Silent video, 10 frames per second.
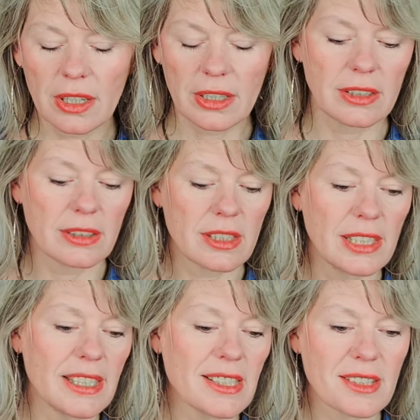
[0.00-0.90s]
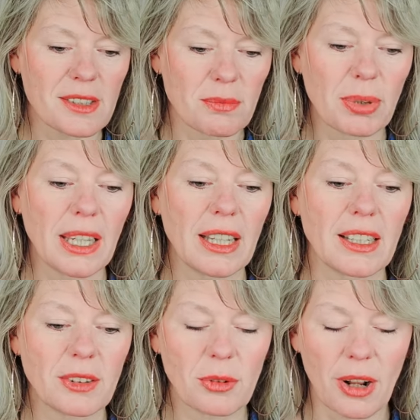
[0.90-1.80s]
ins Licht
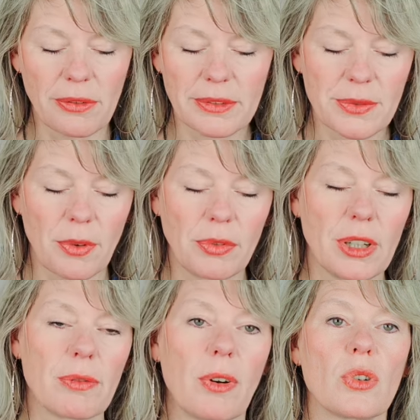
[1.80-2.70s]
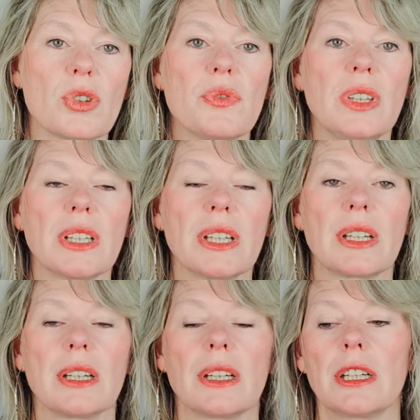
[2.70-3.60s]
bringen oder ist für viele Frauen
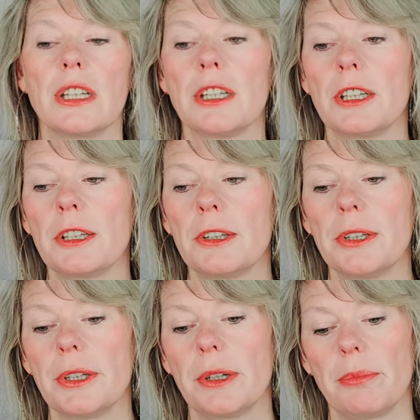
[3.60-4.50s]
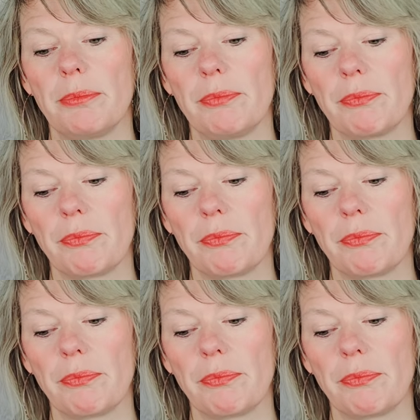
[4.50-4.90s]
schwierig. Ähm,